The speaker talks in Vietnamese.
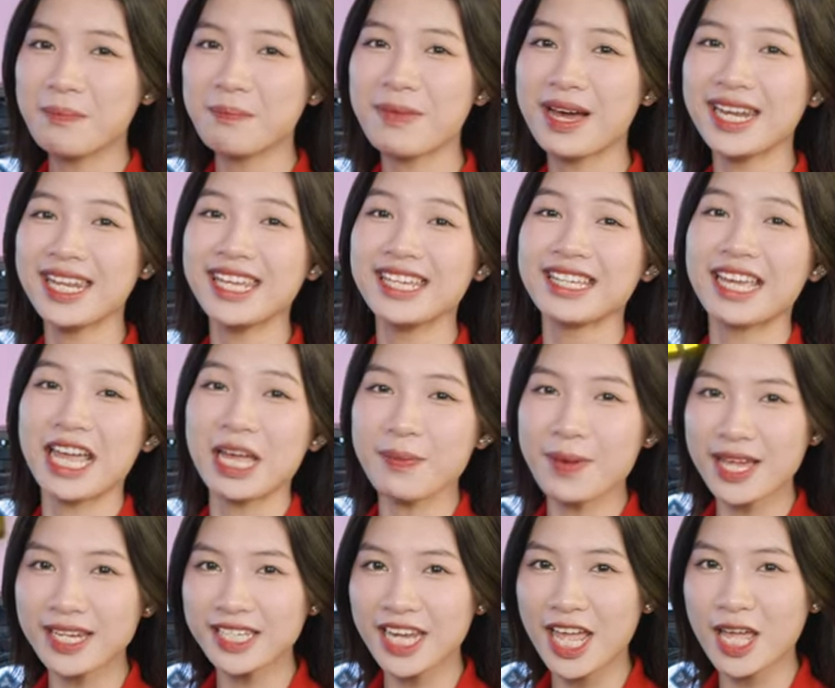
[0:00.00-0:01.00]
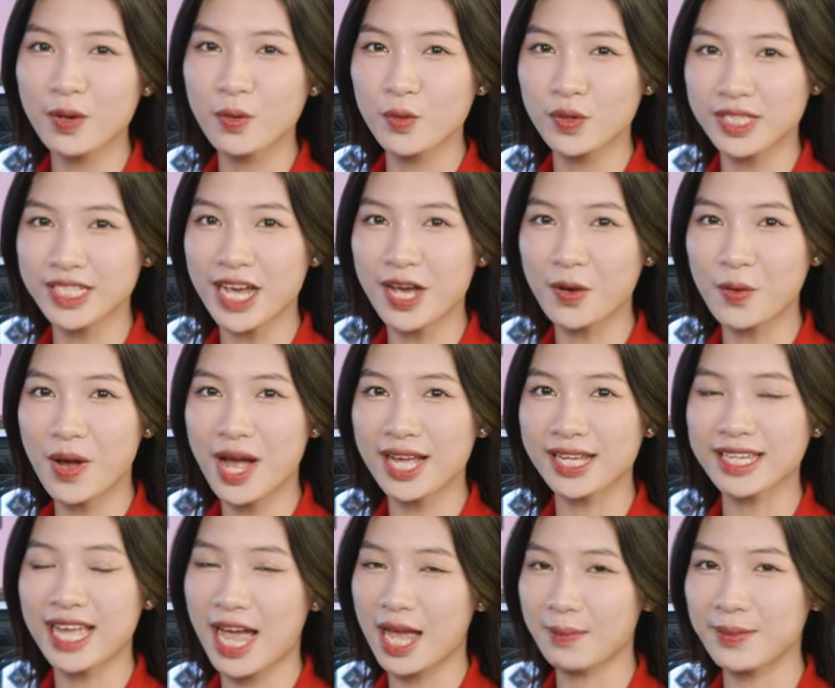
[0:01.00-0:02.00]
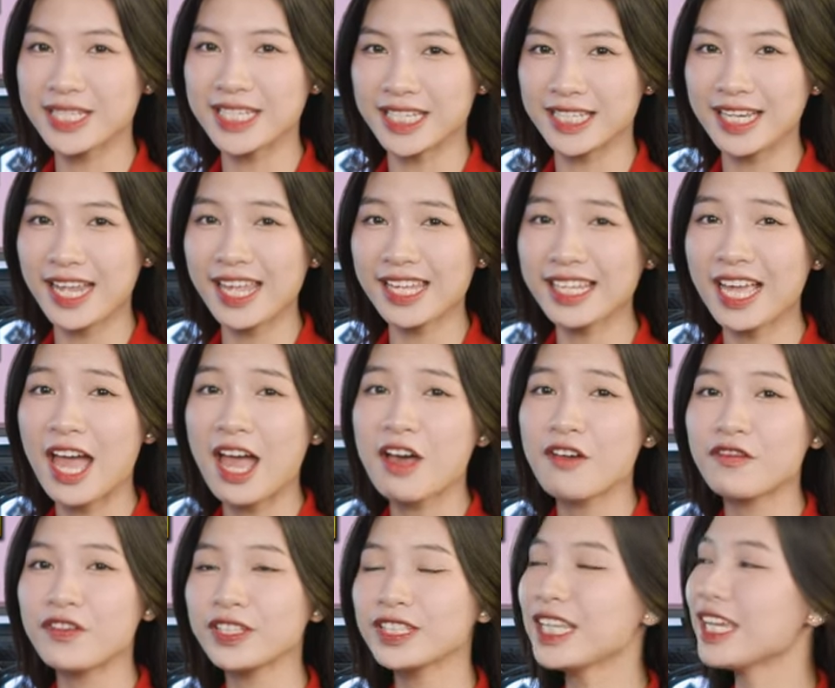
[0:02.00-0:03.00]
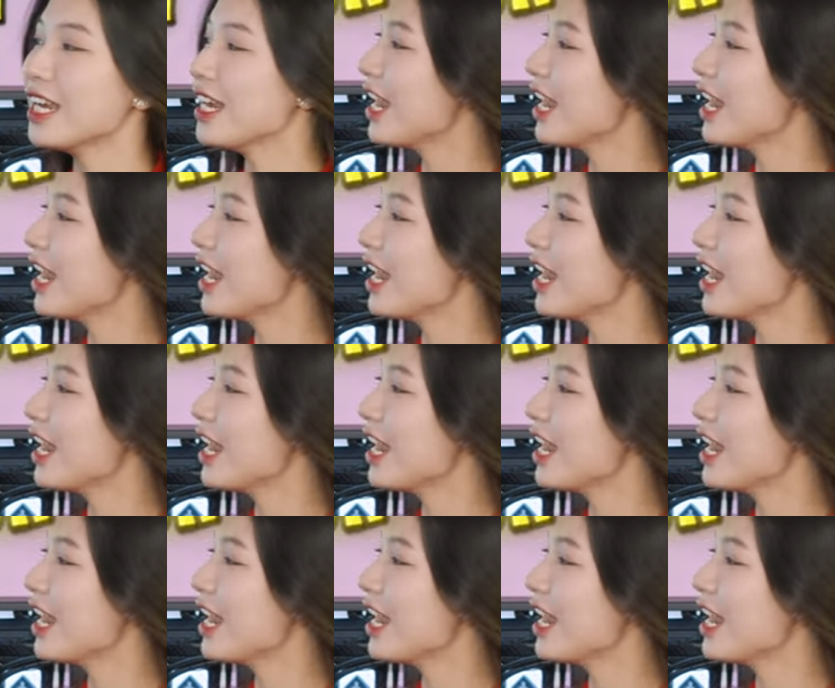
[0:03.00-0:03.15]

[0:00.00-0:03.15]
Màn hình FHD Ultra Wide 29 inch với tỷ